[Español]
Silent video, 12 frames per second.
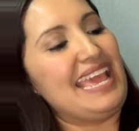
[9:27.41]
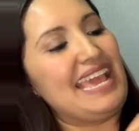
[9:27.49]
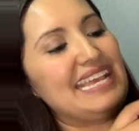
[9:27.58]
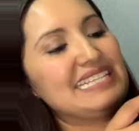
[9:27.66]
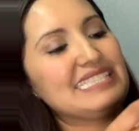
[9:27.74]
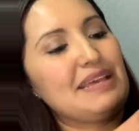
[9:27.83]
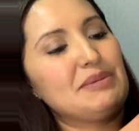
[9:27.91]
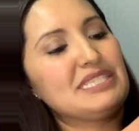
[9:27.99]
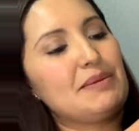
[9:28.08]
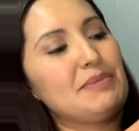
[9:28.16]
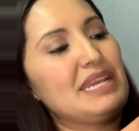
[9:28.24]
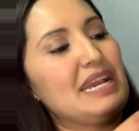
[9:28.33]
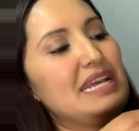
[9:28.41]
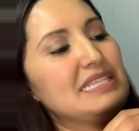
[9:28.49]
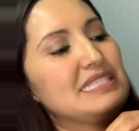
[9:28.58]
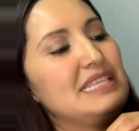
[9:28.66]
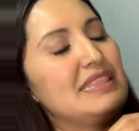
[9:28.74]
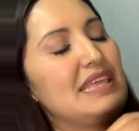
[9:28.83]
Esta, mis amigas,
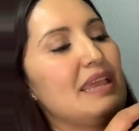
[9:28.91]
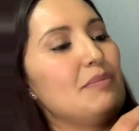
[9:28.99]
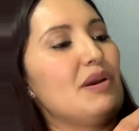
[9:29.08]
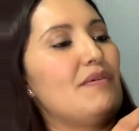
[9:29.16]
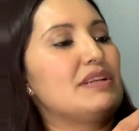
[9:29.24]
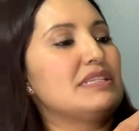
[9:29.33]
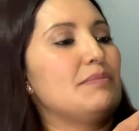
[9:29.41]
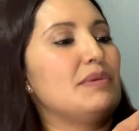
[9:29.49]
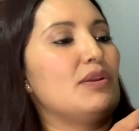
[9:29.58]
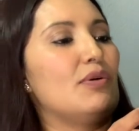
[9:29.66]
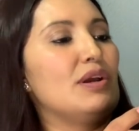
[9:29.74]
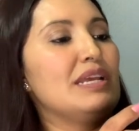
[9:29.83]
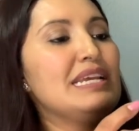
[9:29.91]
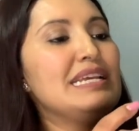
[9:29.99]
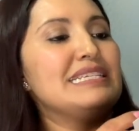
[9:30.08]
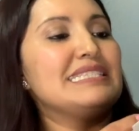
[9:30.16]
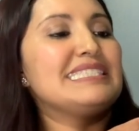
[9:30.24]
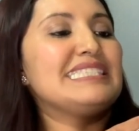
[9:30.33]
déjenme a ver si miro,
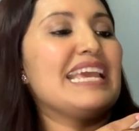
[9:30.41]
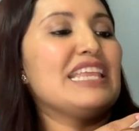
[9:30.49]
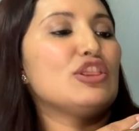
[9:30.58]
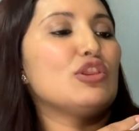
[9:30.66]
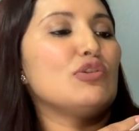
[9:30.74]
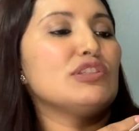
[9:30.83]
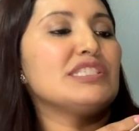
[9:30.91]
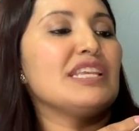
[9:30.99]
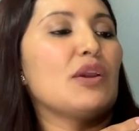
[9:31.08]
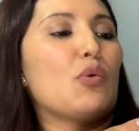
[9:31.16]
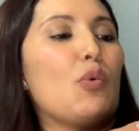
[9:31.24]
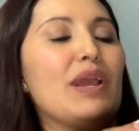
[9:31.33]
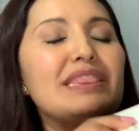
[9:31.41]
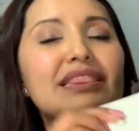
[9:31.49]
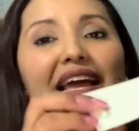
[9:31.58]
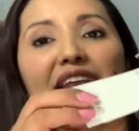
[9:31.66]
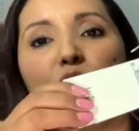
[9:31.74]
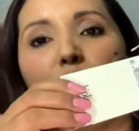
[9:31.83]

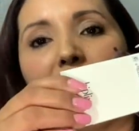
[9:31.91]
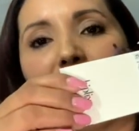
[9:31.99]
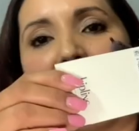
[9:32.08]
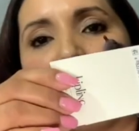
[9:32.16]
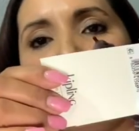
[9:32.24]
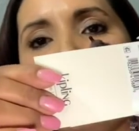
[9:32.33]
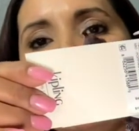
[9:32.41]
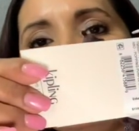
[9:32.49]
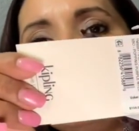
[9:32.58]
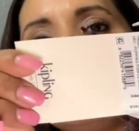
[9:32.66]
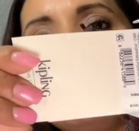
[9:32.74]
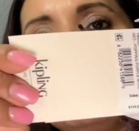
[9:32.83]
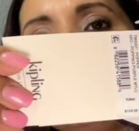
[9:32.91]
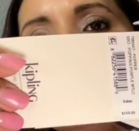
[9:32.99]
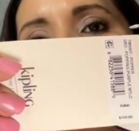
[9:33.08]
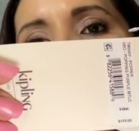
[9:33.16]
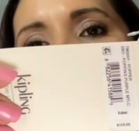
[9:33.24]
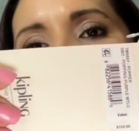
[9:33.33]
159 dólares
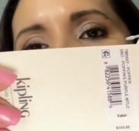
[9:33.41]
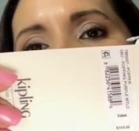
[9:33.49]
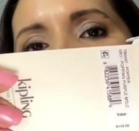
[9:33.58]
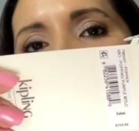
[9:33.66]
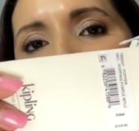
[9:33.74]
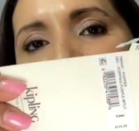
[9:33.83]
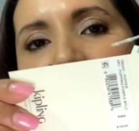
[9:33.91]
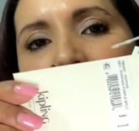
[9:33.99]
precio original.